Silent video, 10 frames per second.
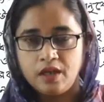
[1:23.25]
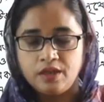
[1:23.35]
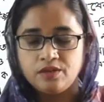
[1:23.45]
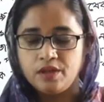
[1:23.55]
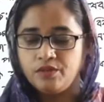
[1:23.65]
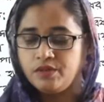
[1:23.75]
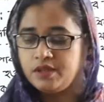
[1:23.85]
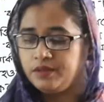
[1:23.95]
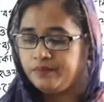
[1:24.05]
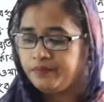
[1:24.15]
আলোচনা
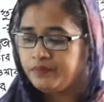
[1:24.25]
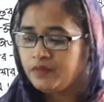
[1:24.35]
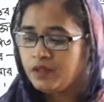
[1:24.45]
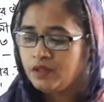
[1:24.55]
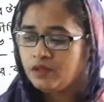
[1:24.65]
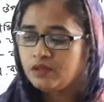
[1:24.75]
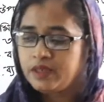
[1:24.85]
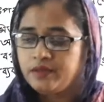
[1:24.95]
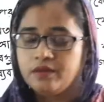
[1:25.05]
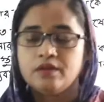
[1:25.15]
করছি তো
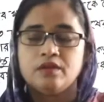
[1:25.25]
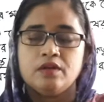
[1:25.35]
যাই হোক